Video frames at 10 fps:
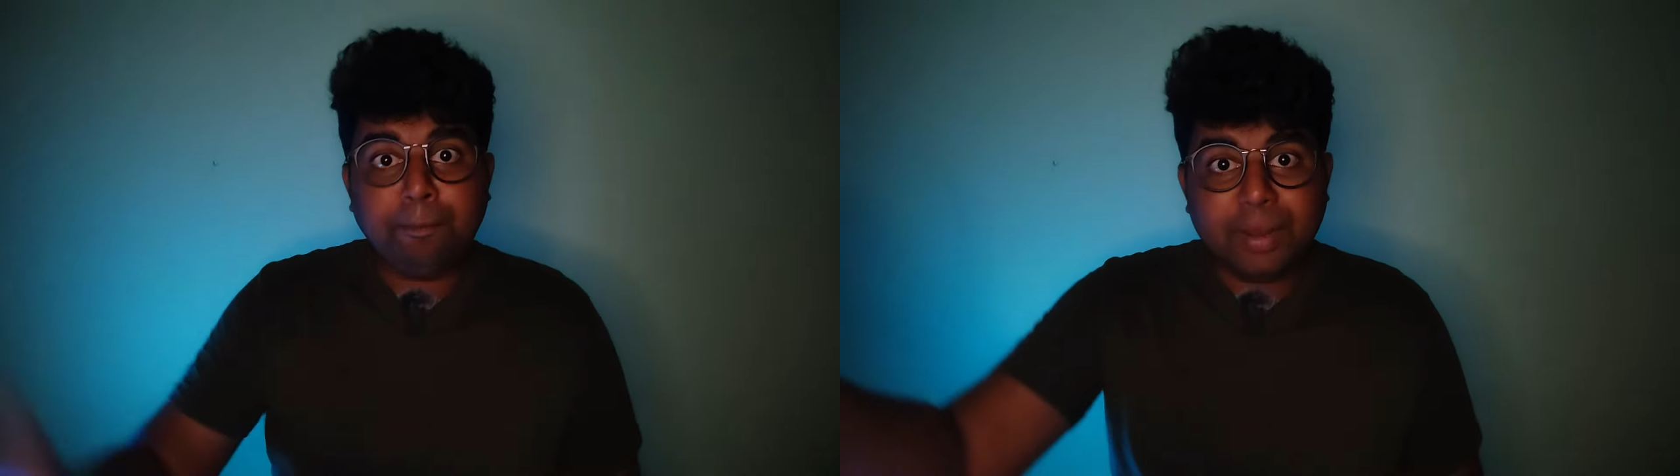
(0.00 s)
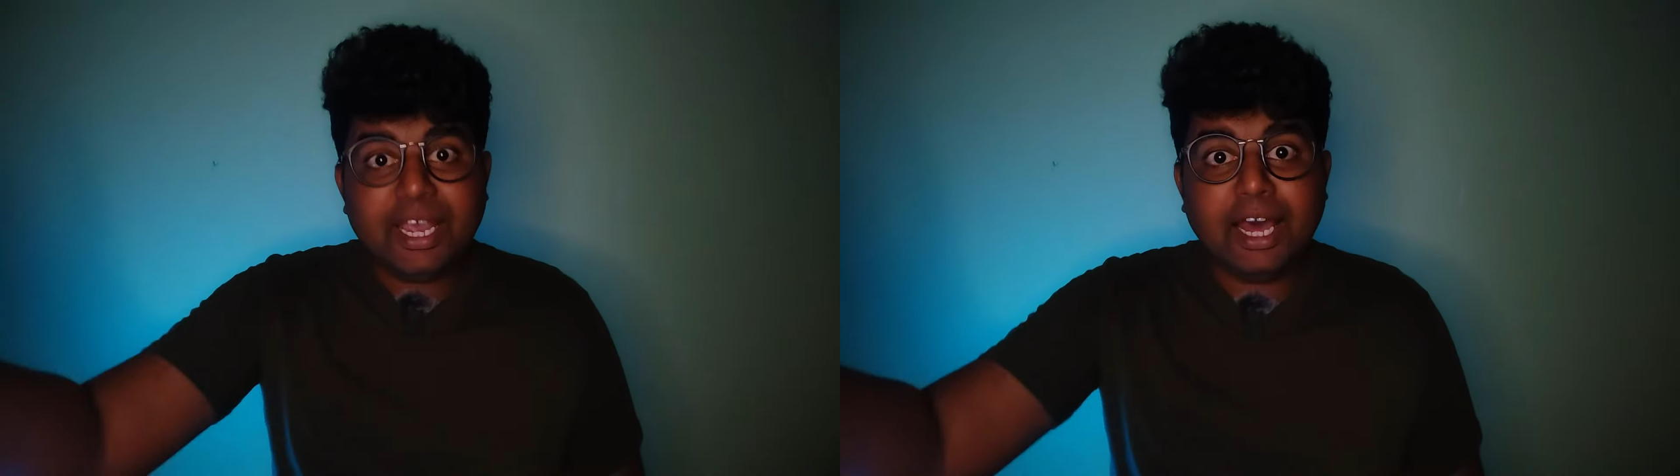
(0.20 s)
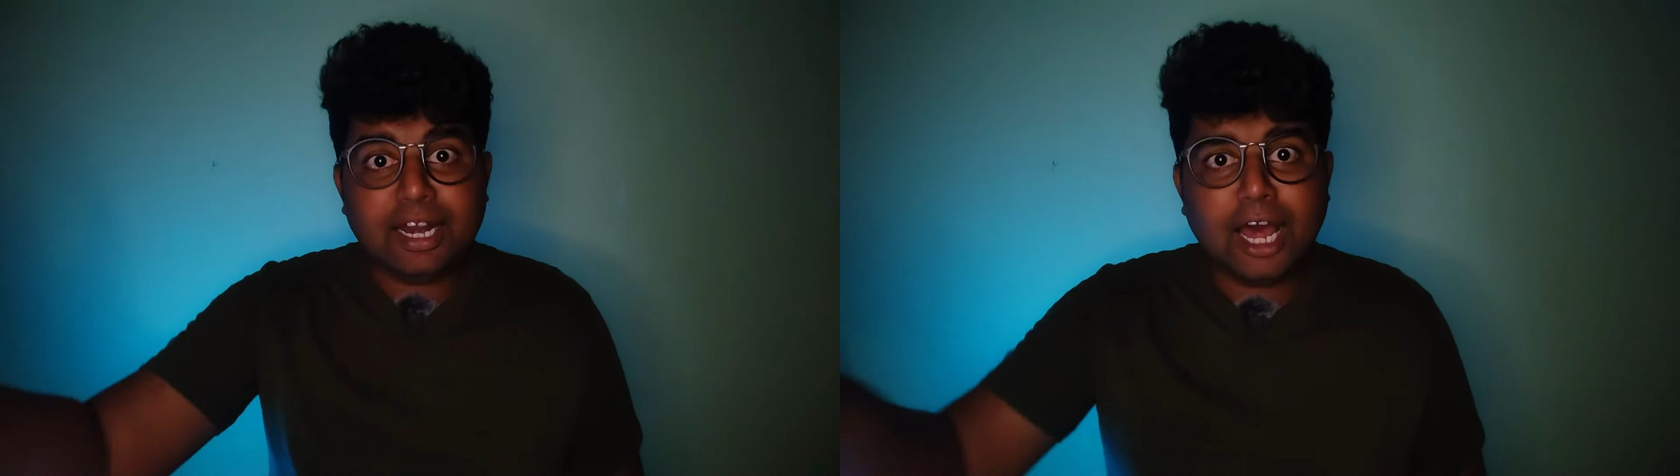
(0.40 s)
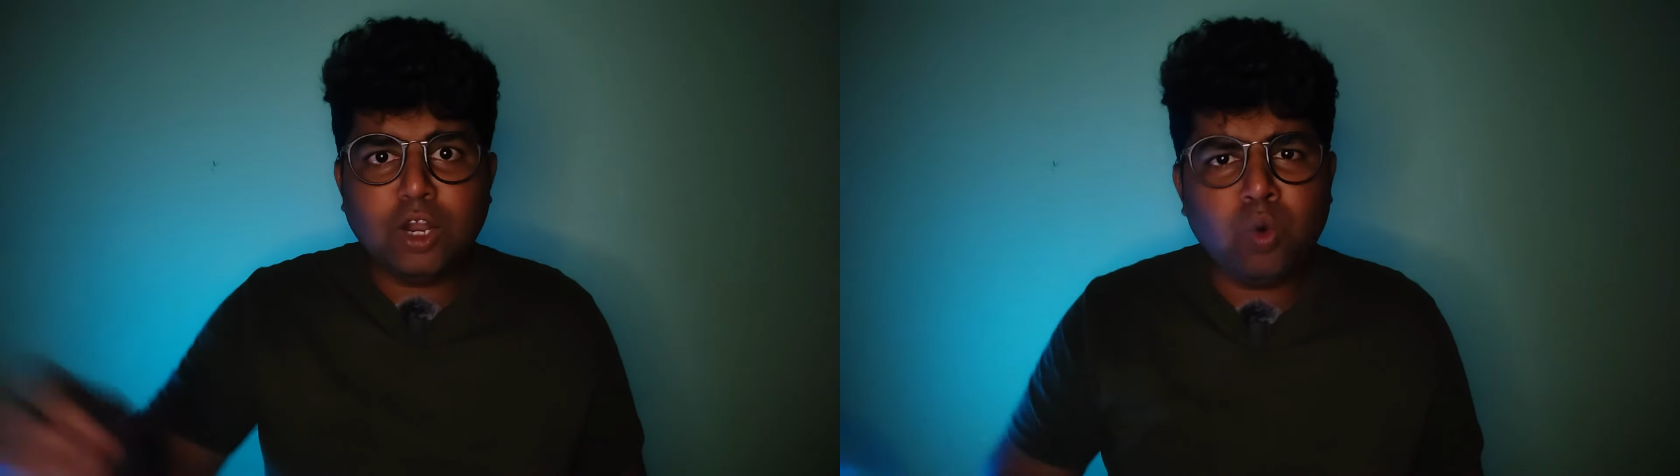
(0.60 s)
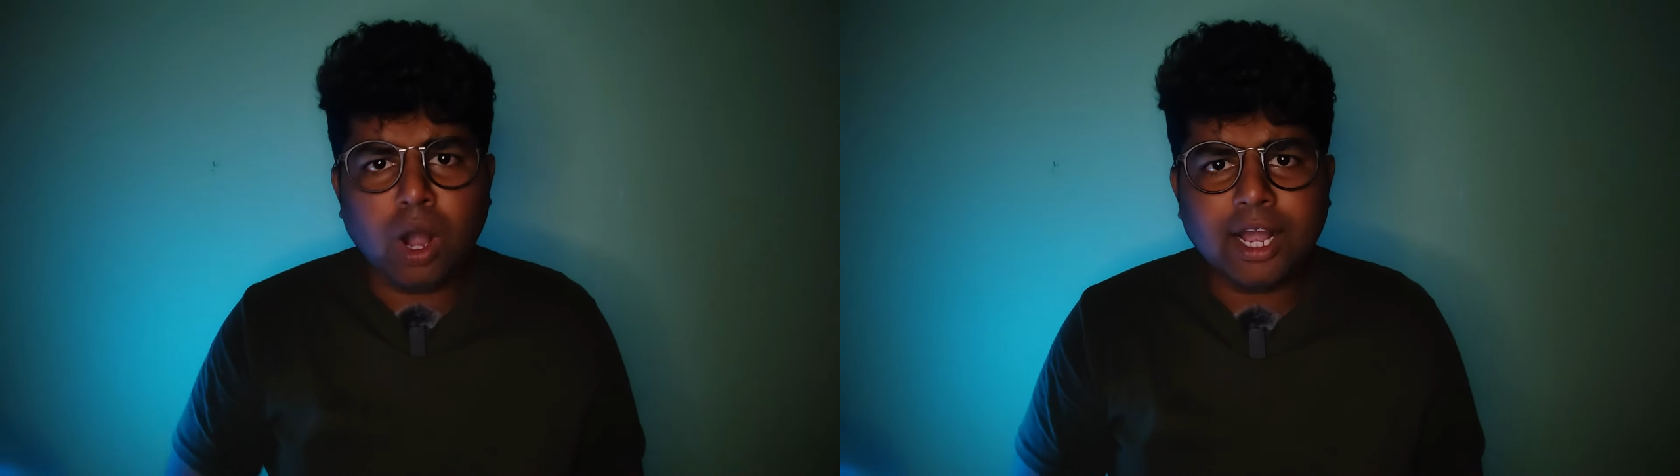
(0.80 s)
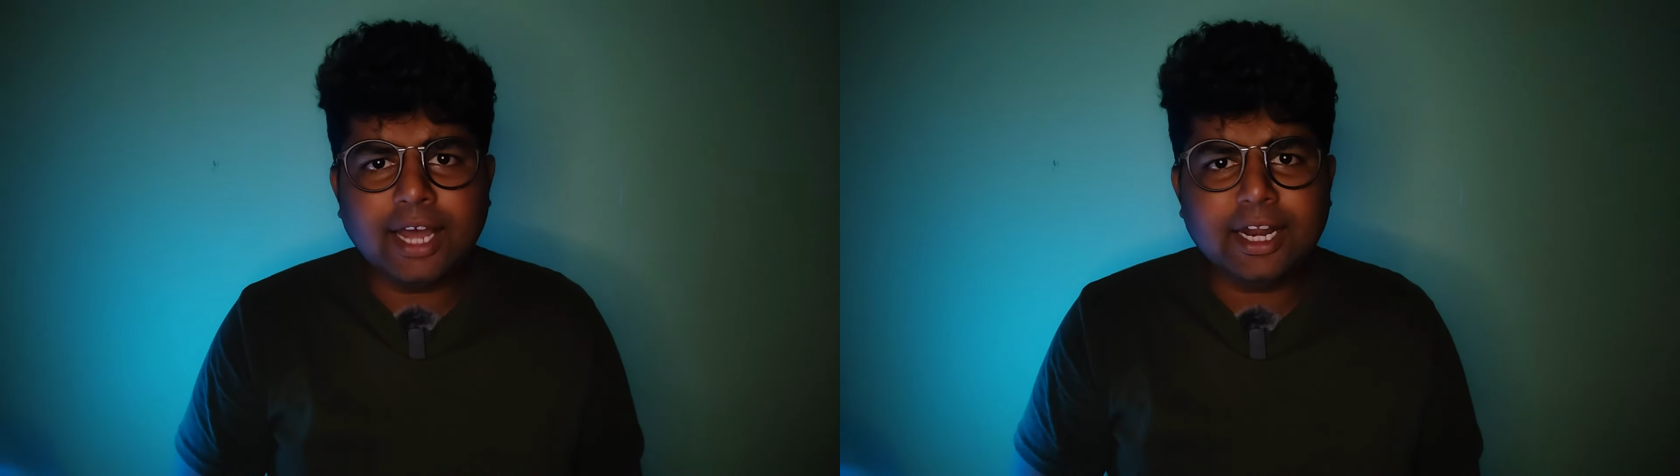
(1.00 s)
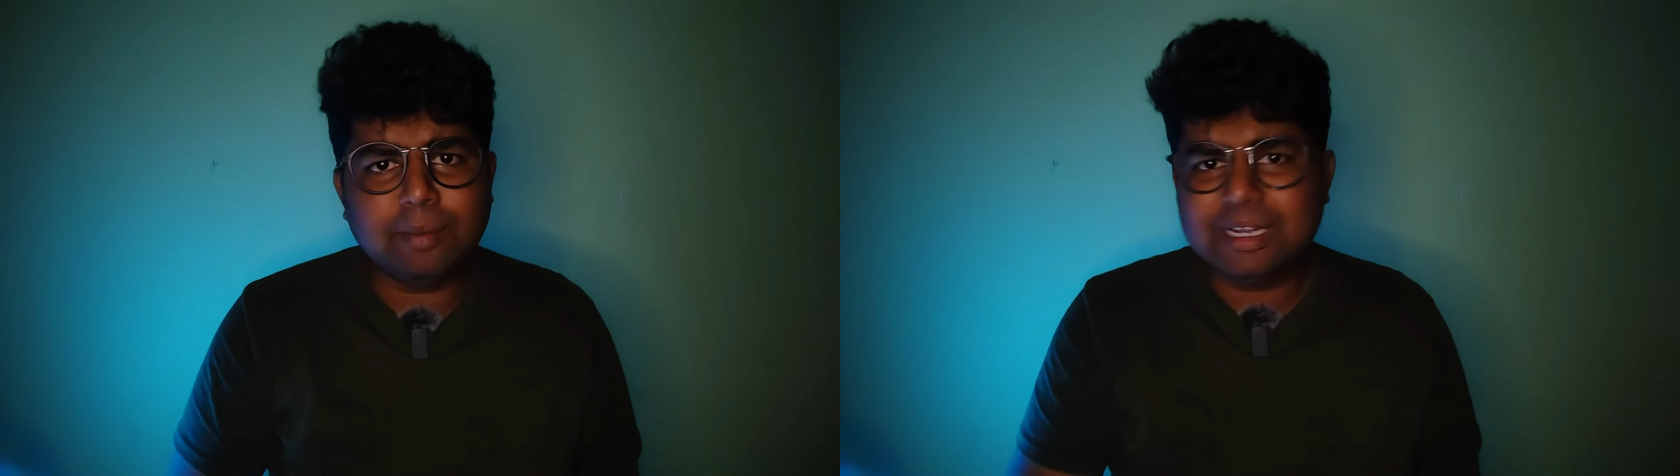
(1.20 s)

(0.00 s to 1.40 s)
எப்ப ஏறினாலும் உட்கார